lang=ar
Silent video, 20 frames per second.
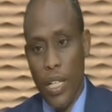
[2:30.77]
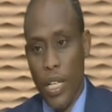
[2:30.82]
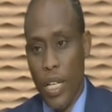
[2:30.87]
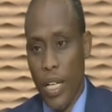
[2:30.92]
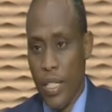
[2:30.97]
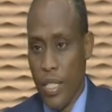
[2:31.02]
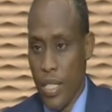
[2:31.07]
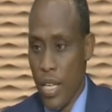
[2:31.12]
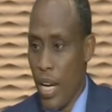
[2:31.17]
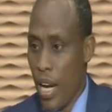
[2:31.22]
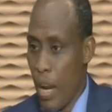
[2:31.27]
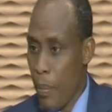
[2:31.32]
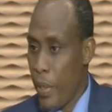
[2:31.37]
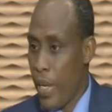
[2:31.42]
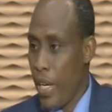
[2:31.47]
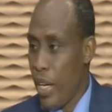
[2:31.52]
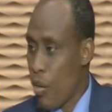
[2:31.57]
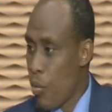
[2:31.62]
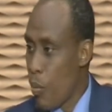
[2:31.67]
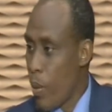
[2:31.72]
الإحصاء اللي
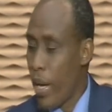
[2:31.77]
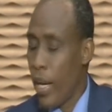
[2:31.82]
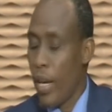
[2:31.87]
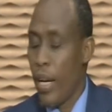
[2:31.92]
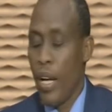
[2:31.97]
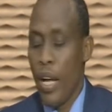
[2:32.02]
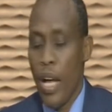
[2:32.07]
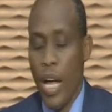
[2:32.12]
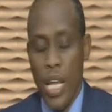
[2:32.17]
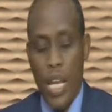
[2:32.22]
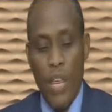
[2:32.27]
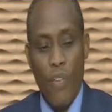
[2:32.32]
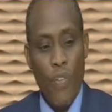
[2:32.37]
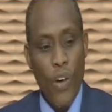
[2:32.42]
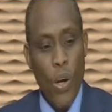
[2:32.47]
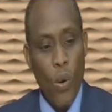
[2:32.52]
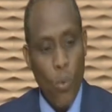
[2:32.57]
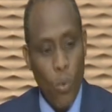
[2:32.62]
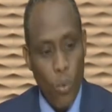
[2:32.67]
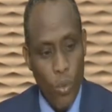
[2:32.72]
عملناه مع
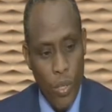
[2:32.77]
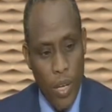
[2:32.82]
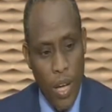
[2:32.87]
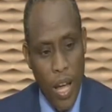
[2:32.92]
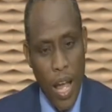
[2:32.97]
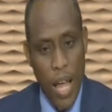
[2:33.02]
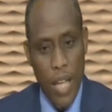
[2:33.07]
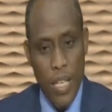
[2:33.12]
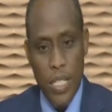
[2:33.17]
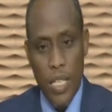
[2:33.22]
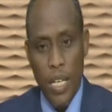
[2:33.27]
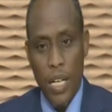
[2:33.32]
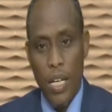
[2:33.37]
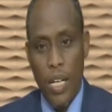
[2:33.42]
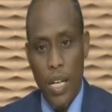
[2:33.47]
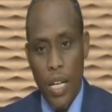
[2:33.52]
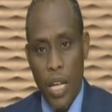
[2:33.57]
الإفاو أحسن